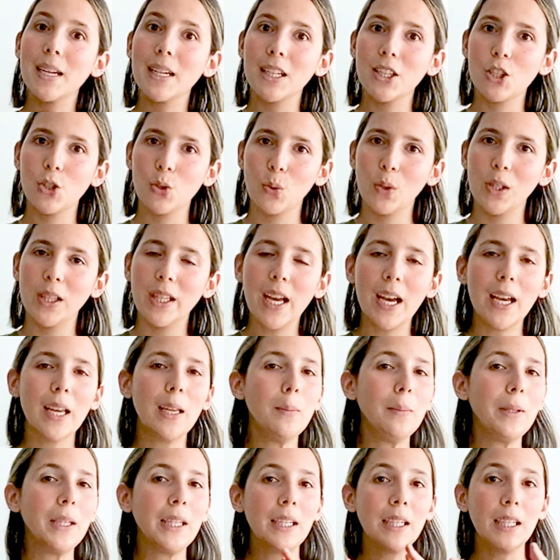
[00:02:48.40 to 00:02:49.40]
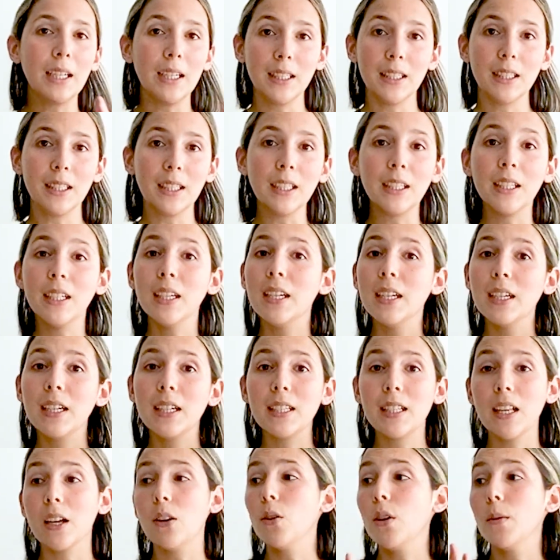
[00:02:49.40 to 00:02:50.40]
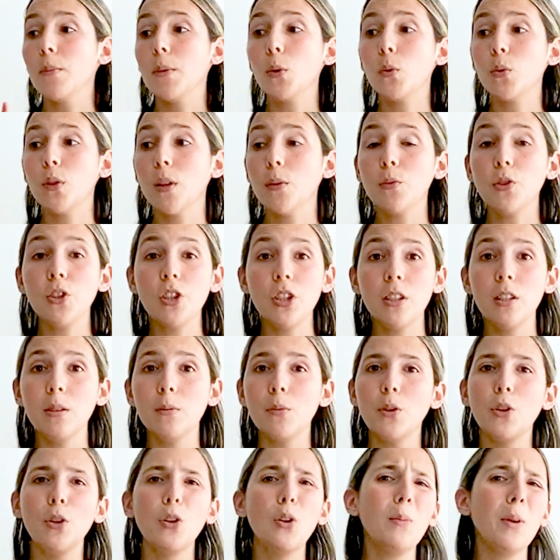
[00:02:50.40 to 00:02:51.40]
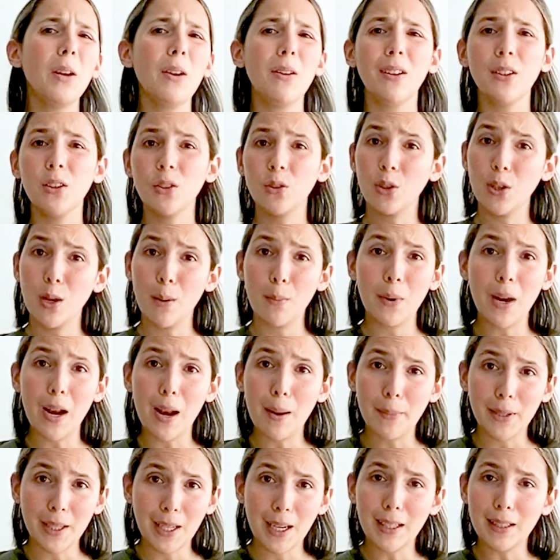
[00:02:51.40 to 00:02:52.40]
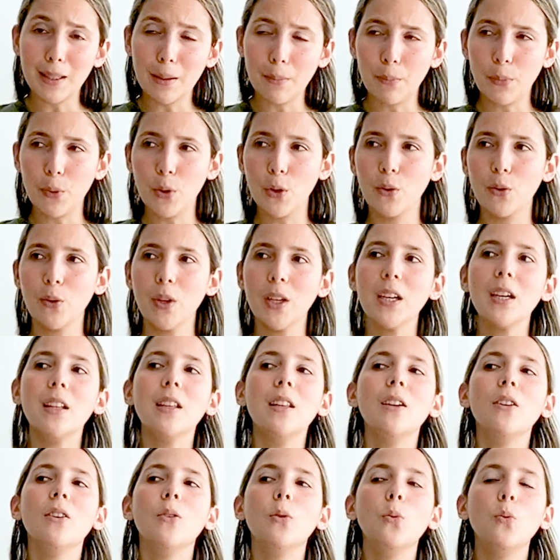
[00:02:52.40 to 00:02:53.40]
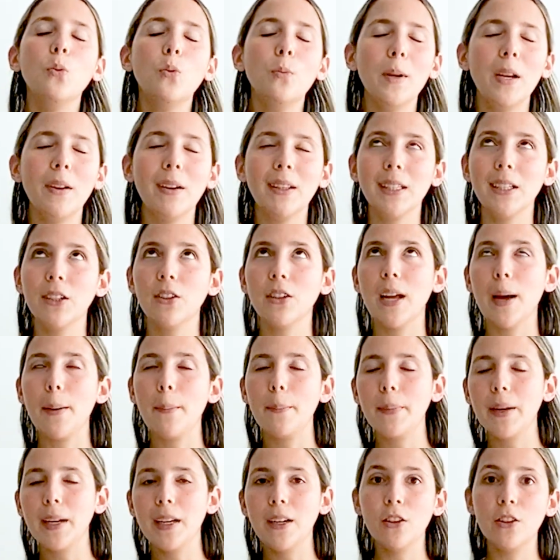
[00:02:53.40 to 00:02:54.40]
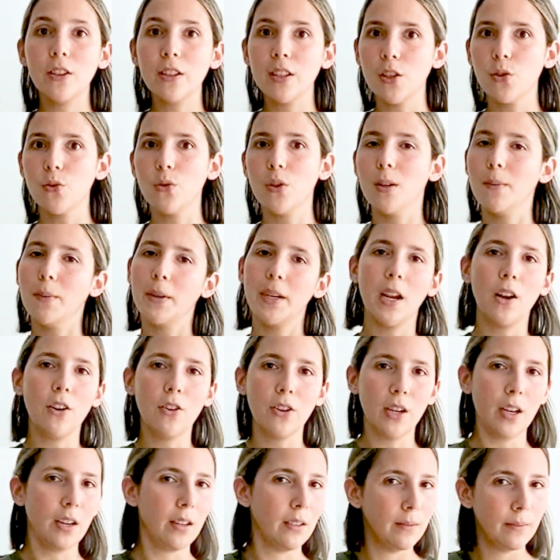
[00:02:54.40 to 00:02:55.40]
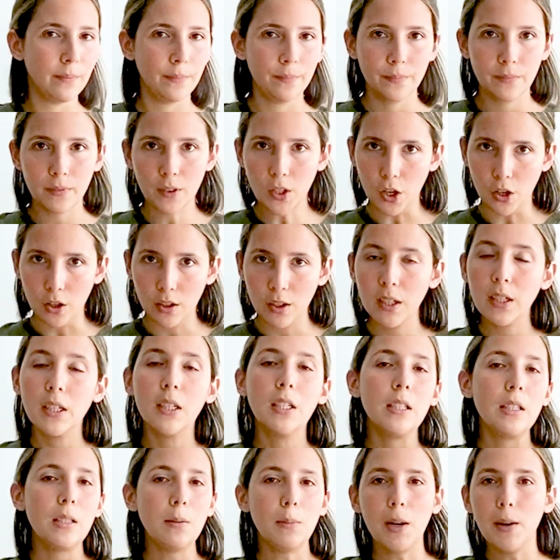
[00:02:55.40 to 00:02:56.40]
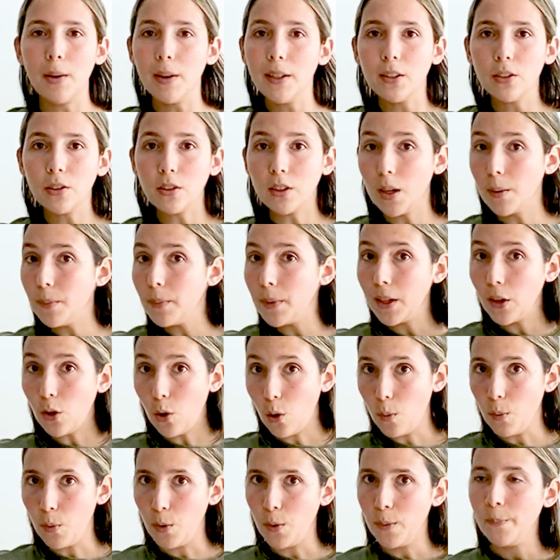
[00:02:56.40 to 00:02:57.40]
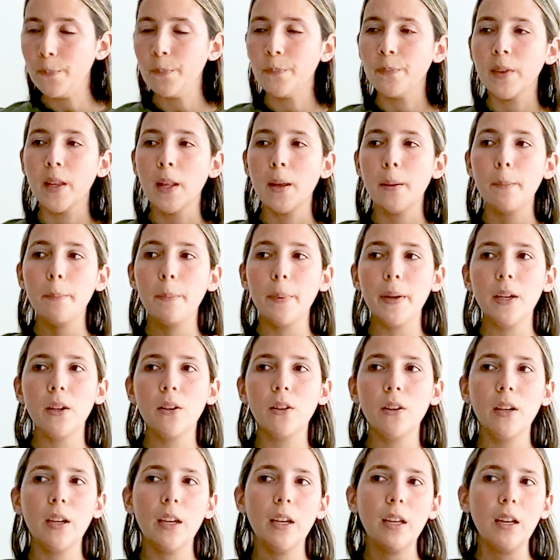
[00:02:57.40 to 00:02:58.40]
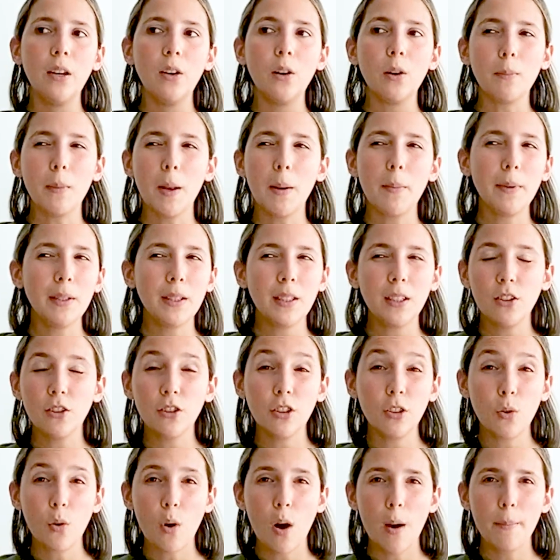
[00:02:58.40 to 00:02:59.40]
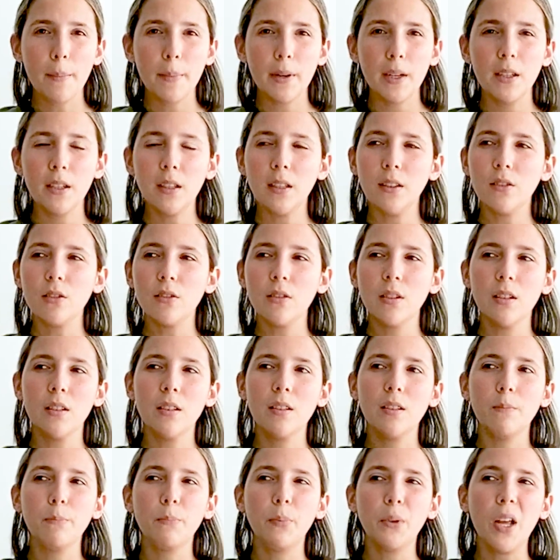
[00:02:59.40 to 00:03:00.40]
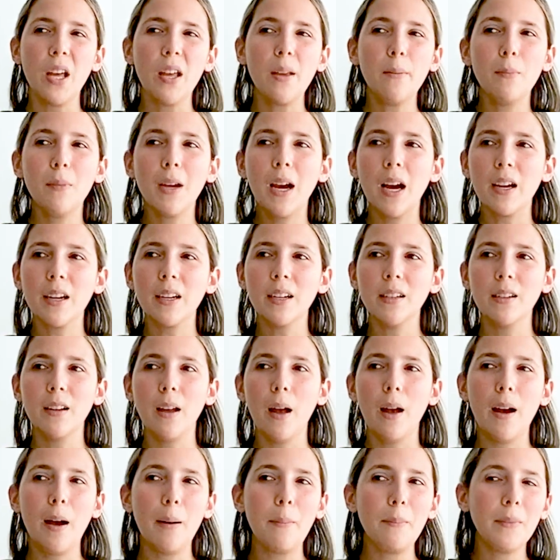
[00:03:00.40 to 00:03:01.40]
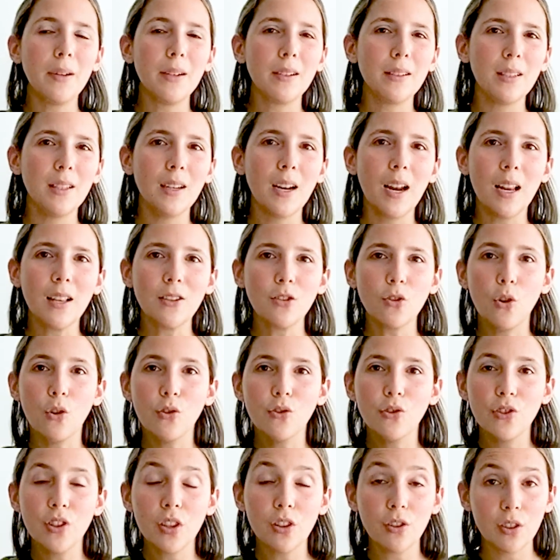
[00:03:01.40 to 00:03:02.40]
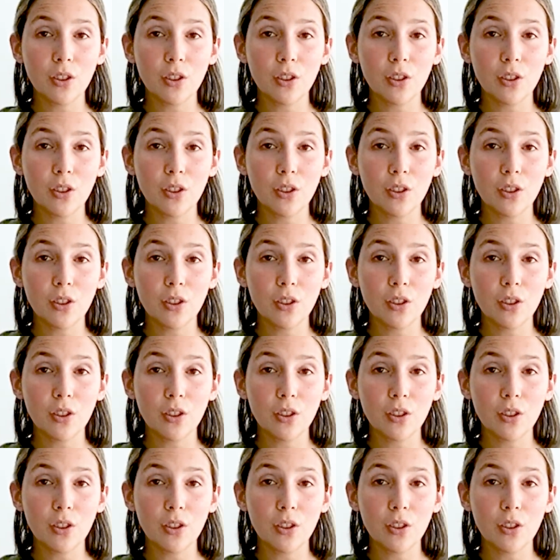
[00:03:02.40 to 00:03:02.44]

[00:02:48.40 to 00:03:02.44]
resulta y me encanta. Es algo que me gusta muchísimo. No me levanto con hambre a la mañana tampoco. No es que digo, uh, me levanté con hambre y no desayuné para ir a correr. No. Si me levanto con hambre, como. Pero normalmente no tengo hambre, entonces por ahí me agarra hambre recién a las 11,